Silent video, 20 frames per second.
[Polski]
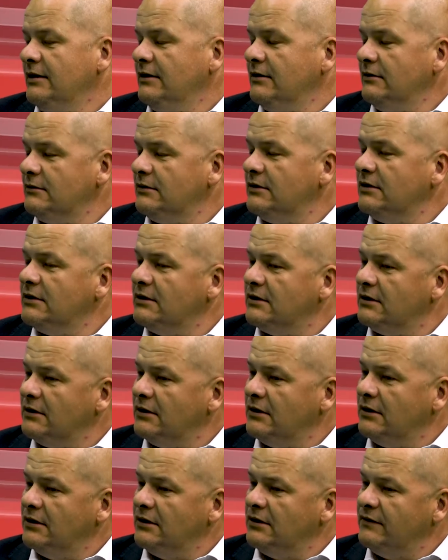No, tych
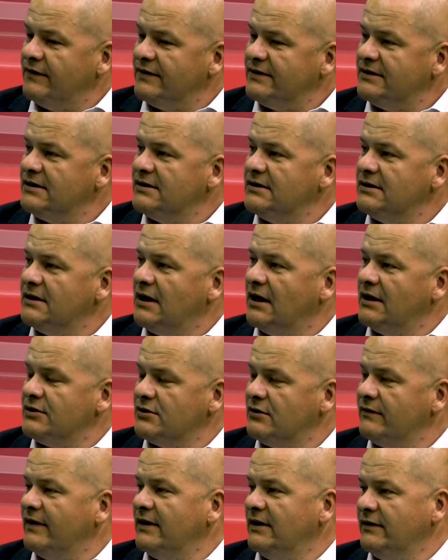e, inwestycji
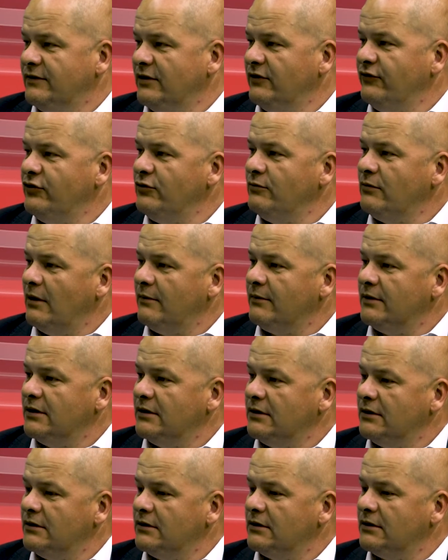realizowanych w tej chwili
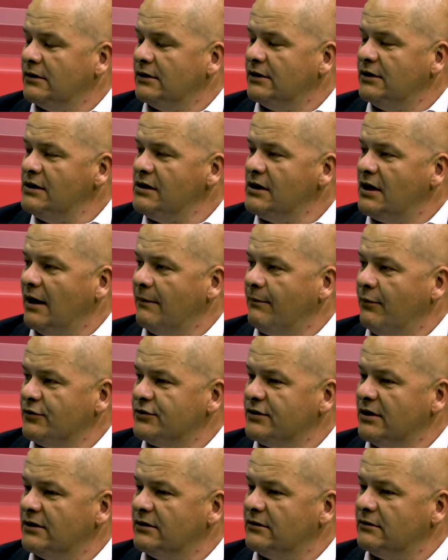mamy e, kilka,
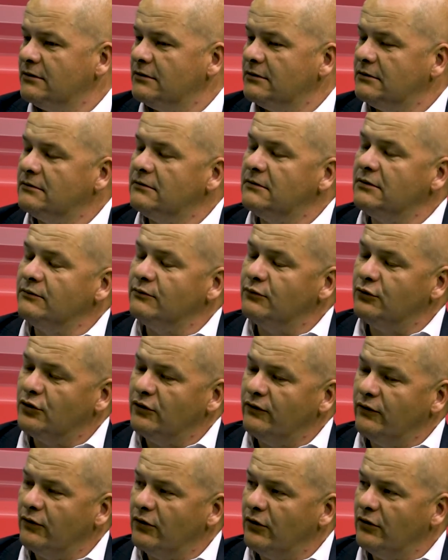poza tym
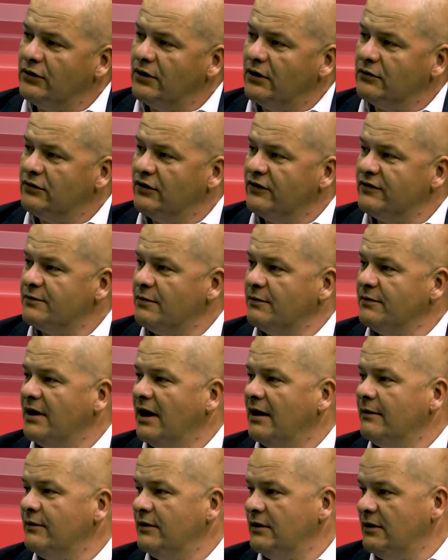budową ronda, o której
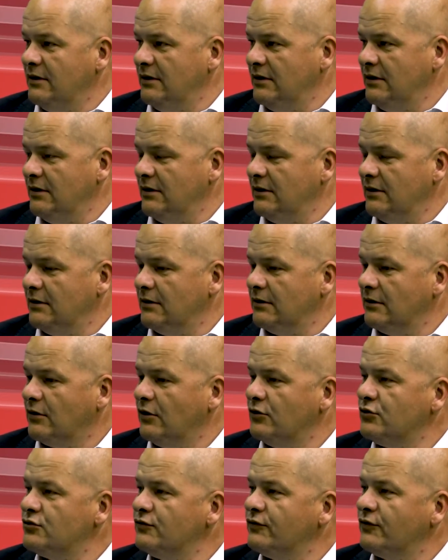wspomniałem i
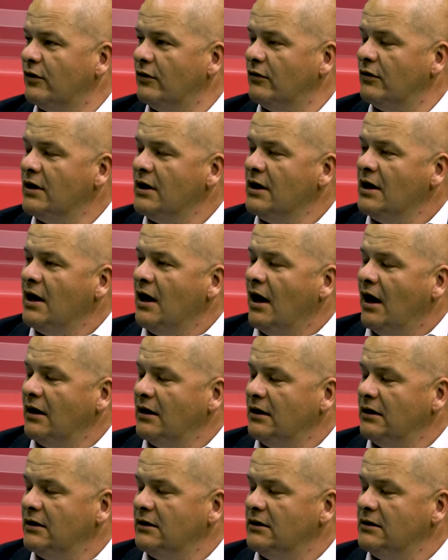końcówką
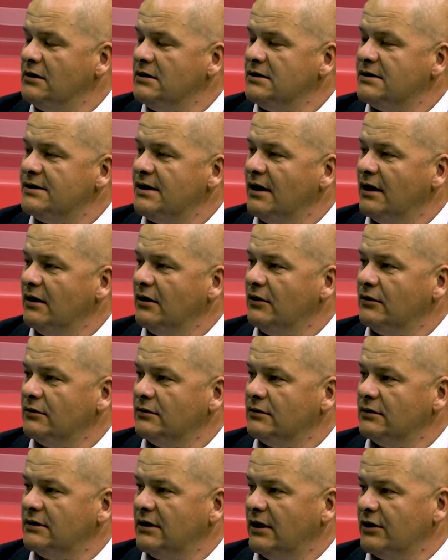Alei
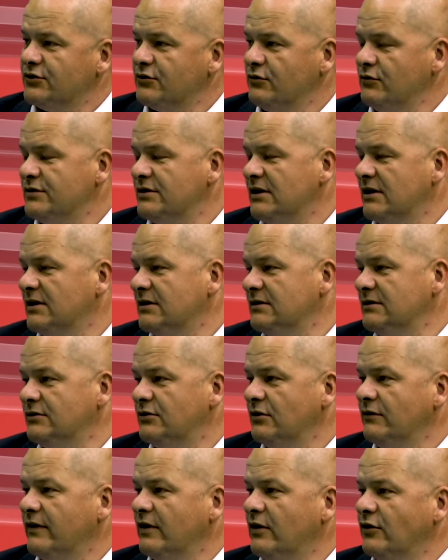Kilińskiego, także ulica
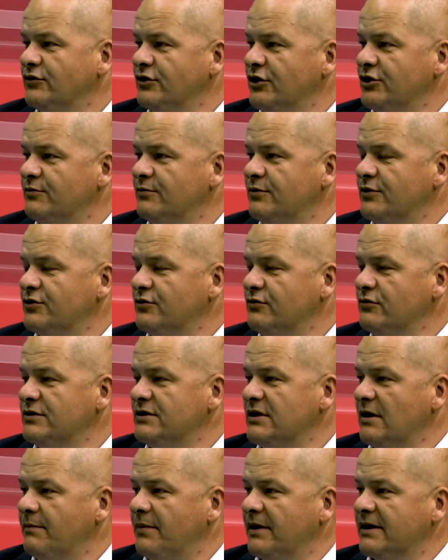Kredytowa chociażby, czy
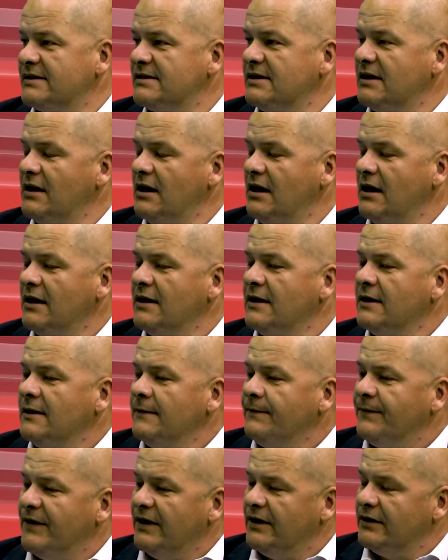ulica Parcele.
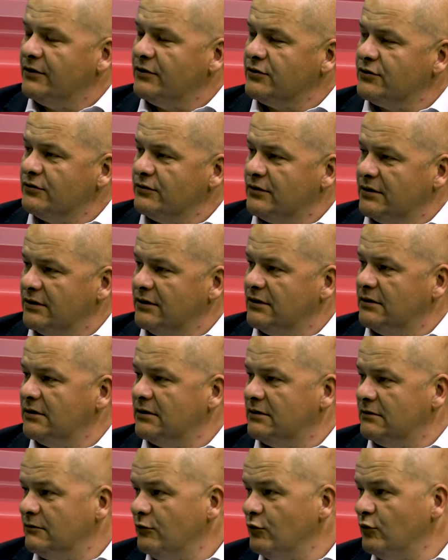E, to są takie
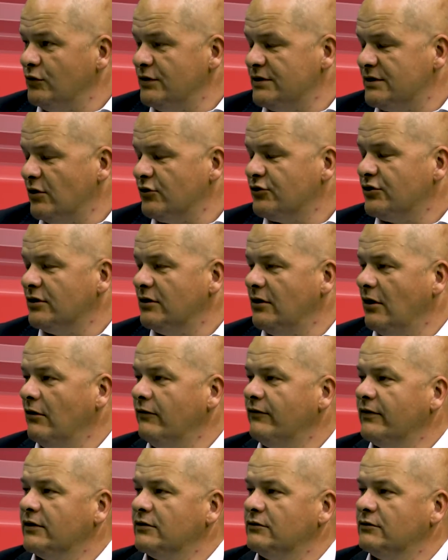ulice osiedlowe,